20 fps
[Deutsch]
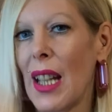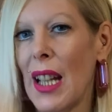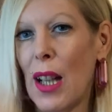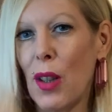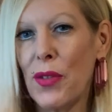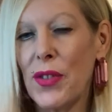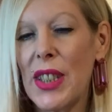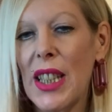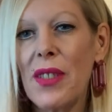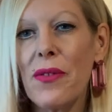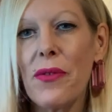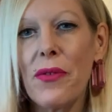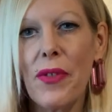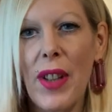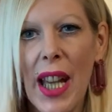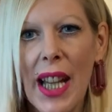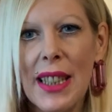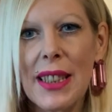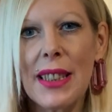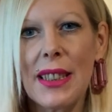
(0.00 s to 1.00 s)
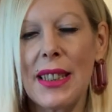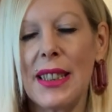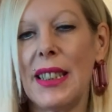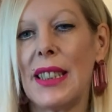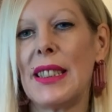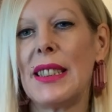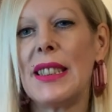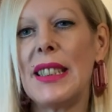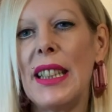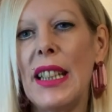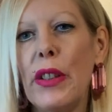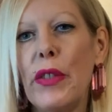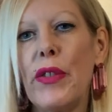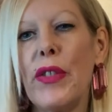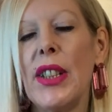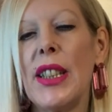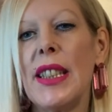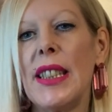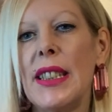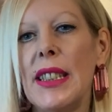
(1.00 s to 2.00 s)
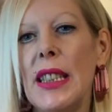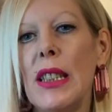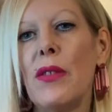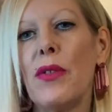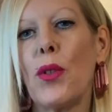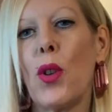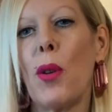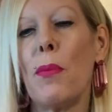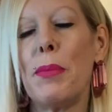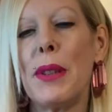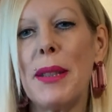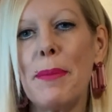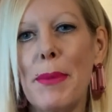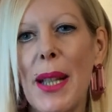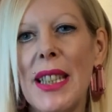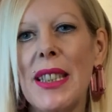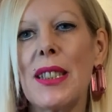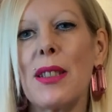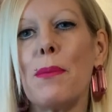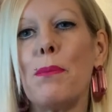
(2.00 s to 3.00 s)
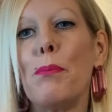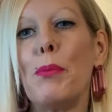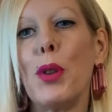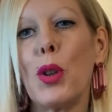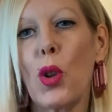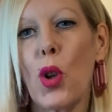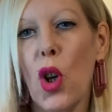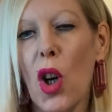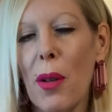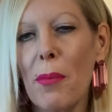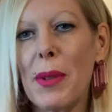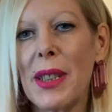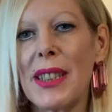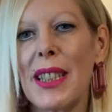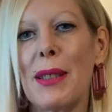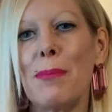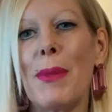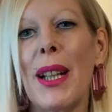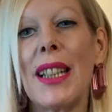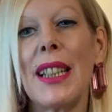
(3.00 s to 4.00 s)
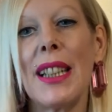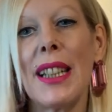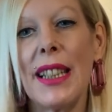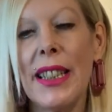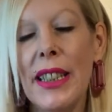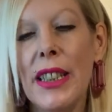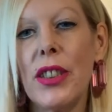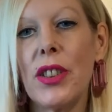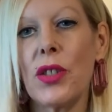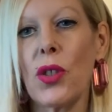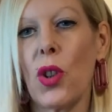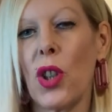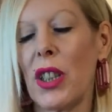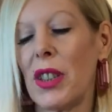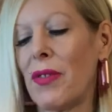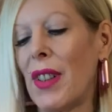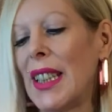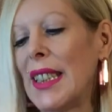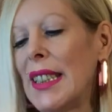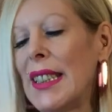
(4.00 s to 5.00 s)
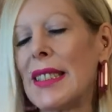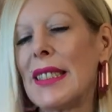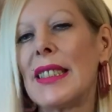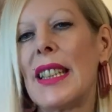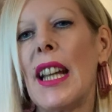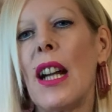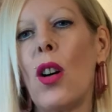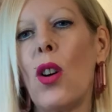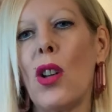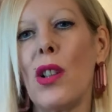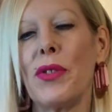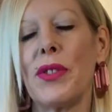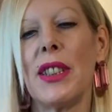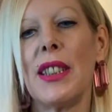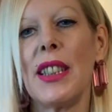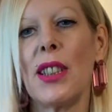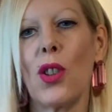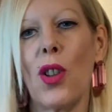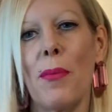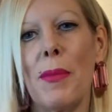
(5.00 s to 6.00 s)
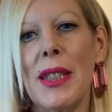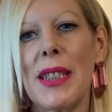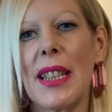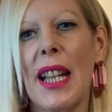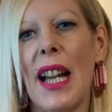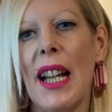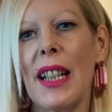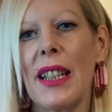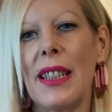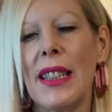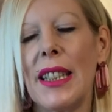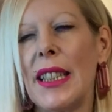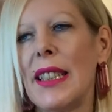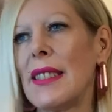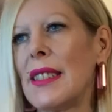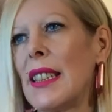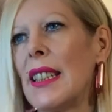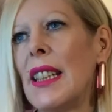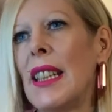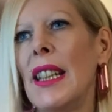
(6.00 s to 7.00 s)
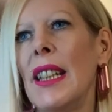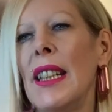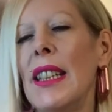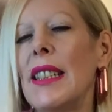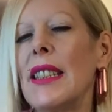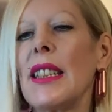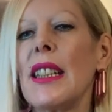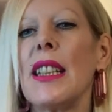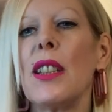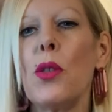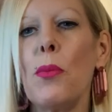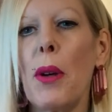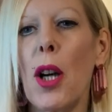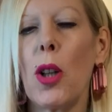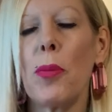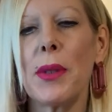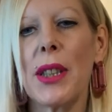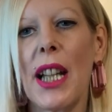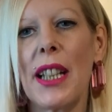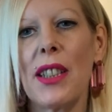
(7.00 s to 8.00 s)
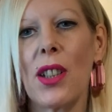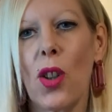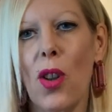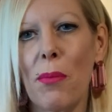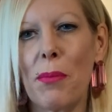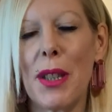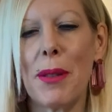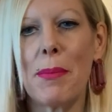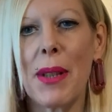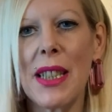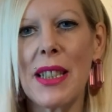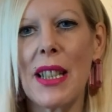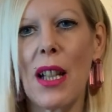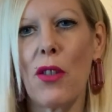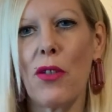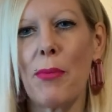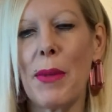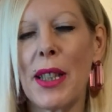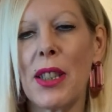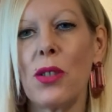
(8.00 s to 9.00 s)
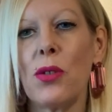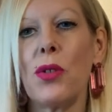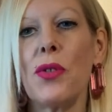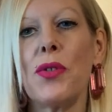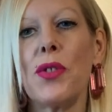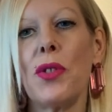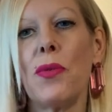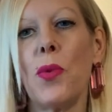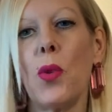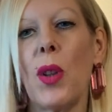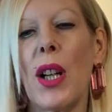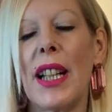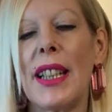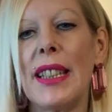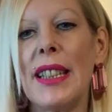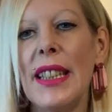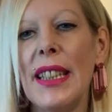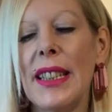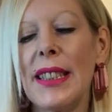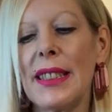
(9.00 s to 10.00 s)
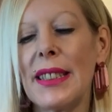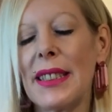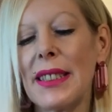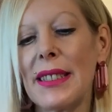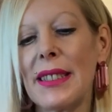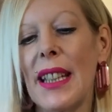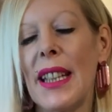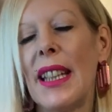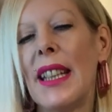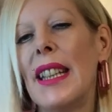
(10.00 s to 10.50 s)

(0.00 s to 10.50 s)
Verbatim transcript: auf den werdet ihr definitiv Komplimente bekommen, denn man riecht euch, weil ich sehr oft in den Kommentaren lese, ich kriege überhaupt keine Komplimente auf meine Düfte, woran liegt es?